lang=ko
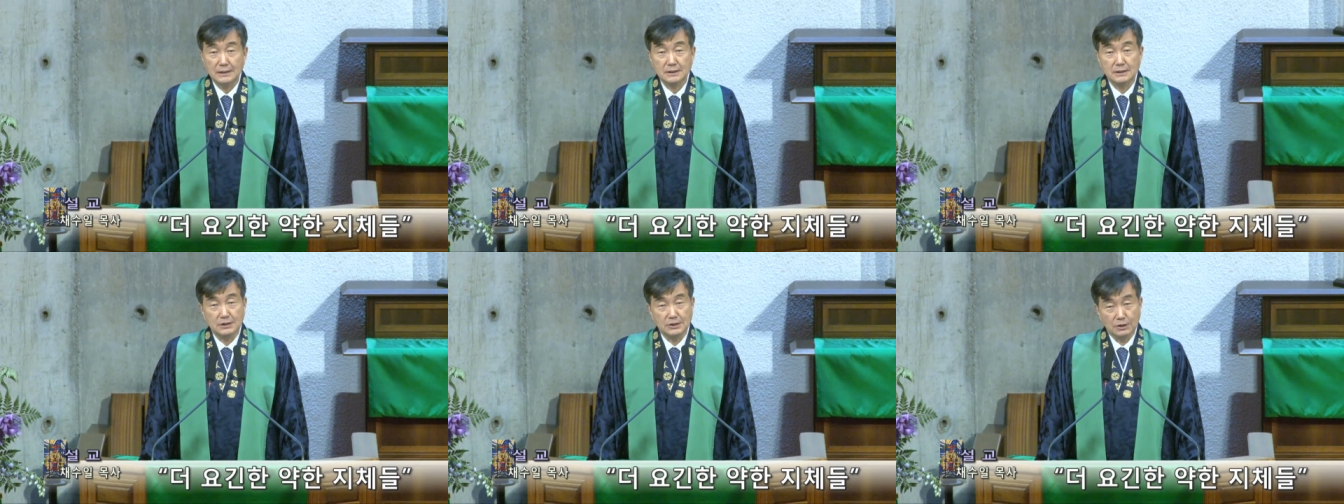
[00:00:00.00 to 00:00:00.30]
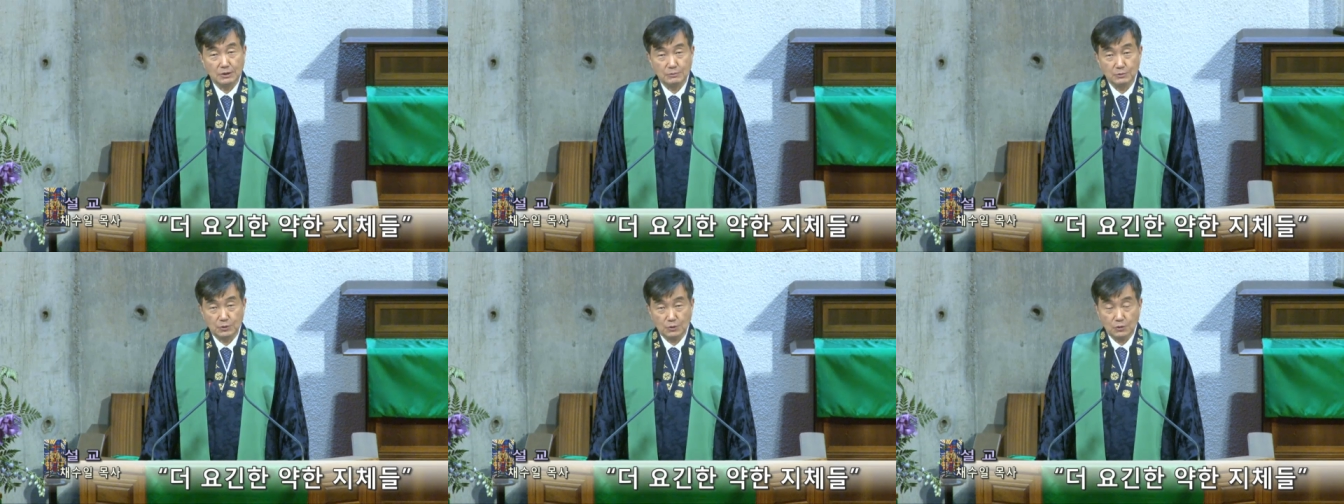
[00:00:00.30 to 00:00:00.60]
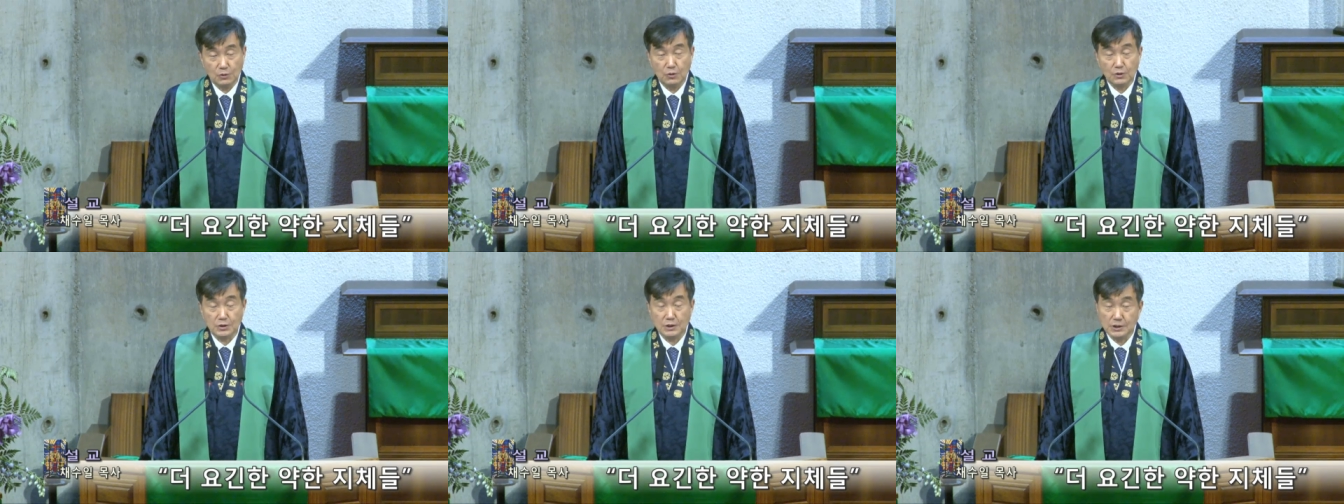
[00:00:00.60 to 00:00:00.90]

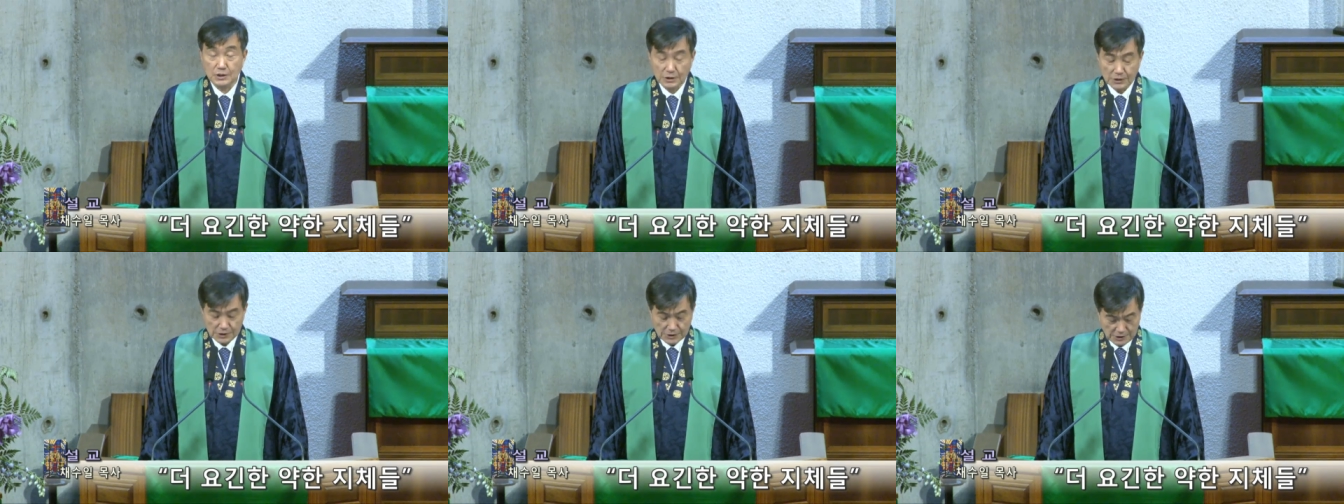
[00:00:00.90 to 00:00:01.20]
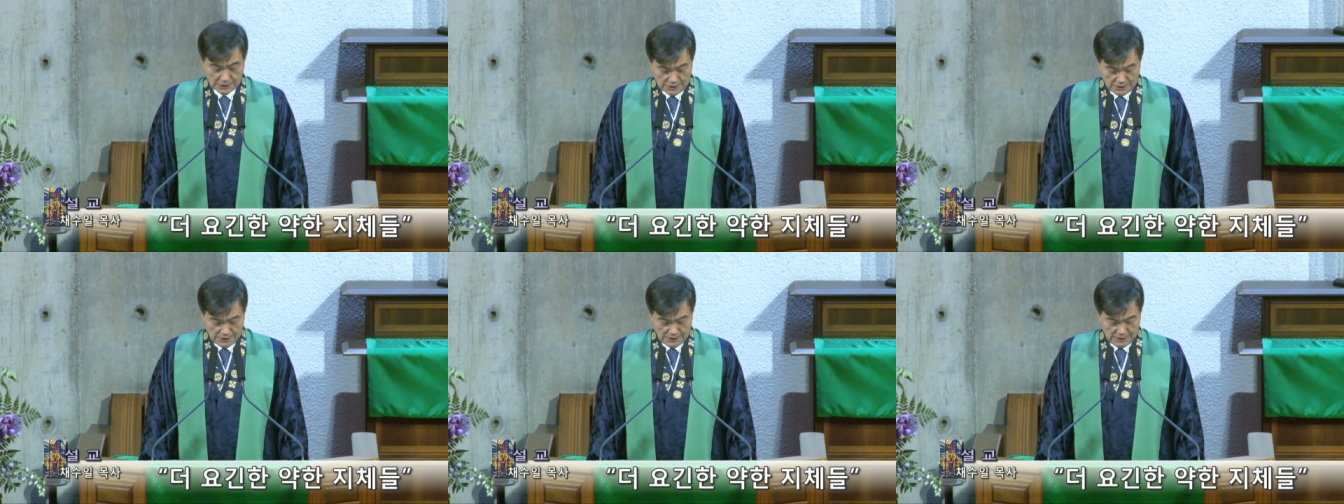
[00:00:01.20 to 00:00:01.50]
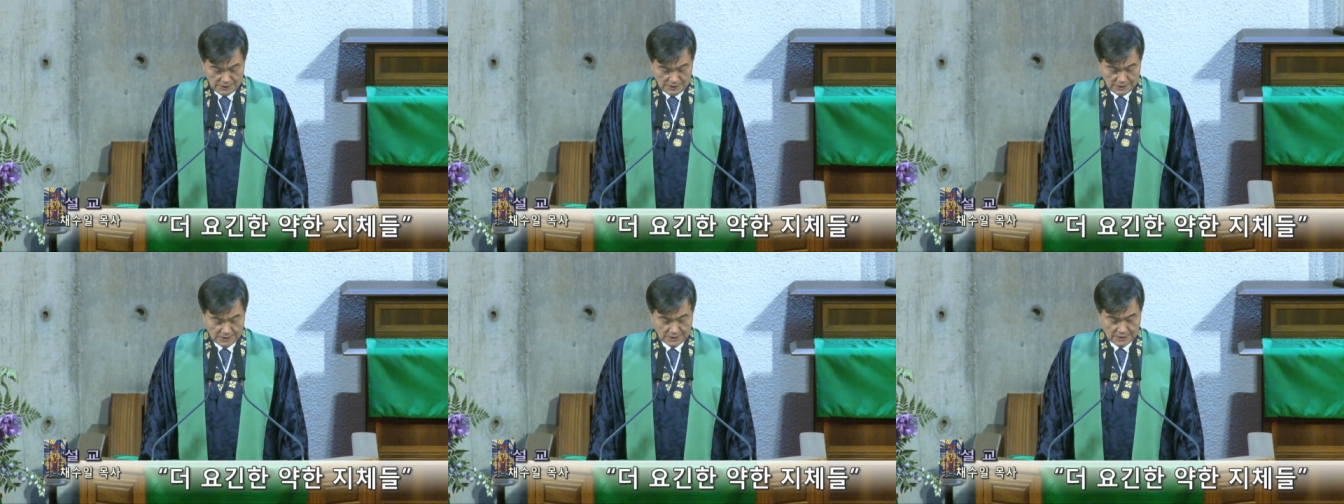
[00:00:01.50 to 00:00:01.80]
그러므로
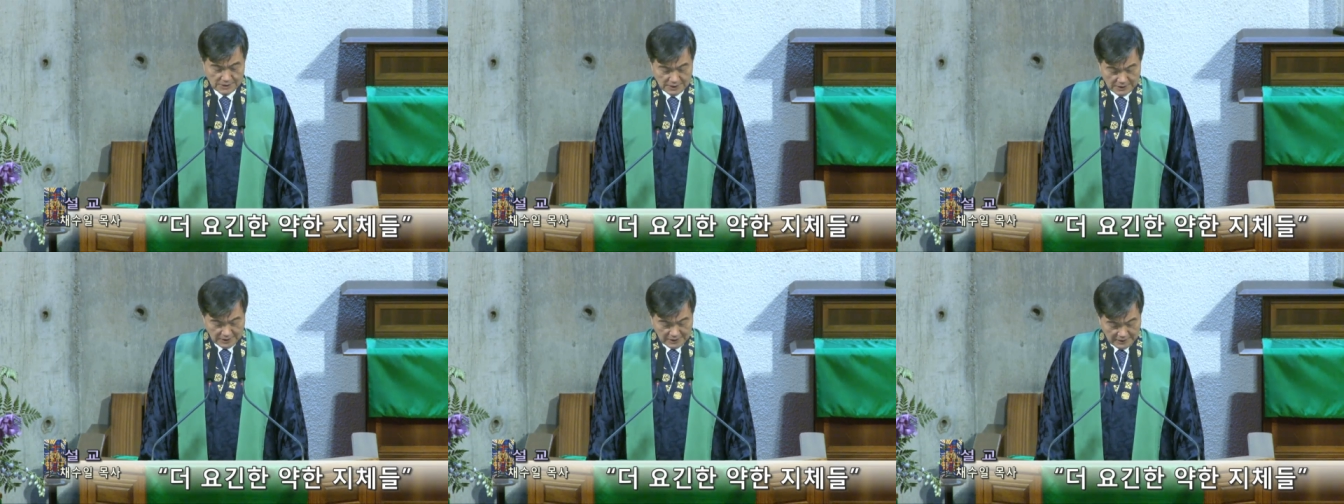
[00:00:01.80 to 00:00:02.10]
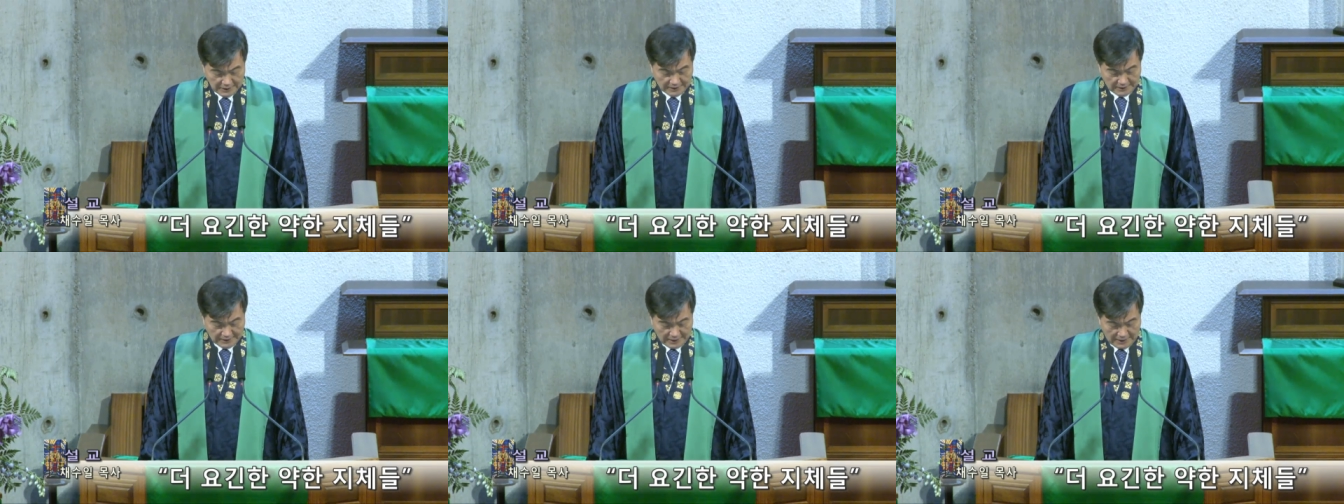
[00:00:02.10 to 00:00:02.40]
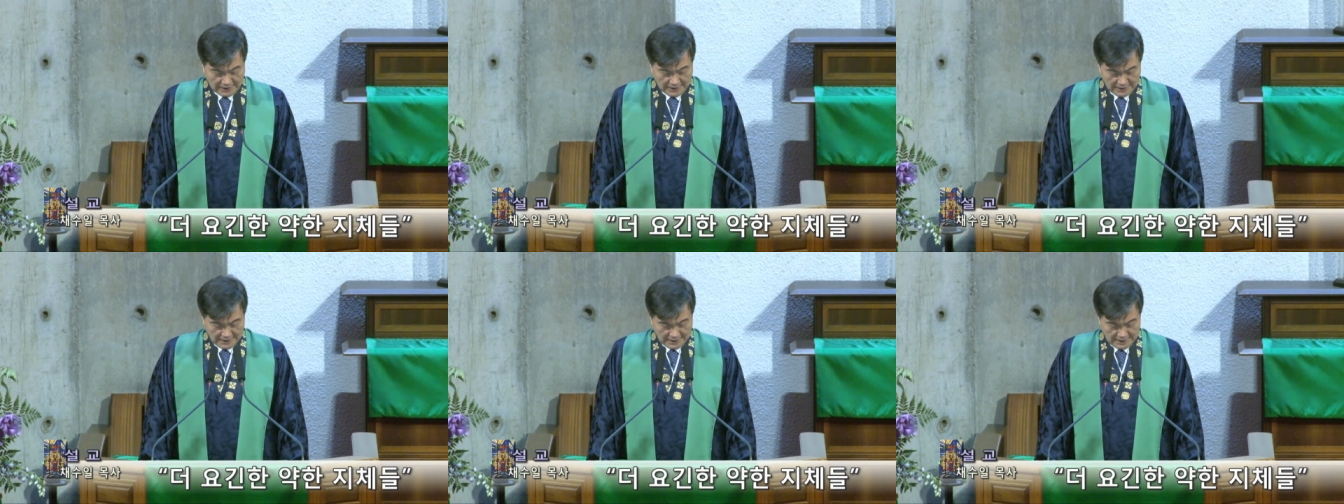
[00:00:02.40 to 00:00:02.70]
그것은 있다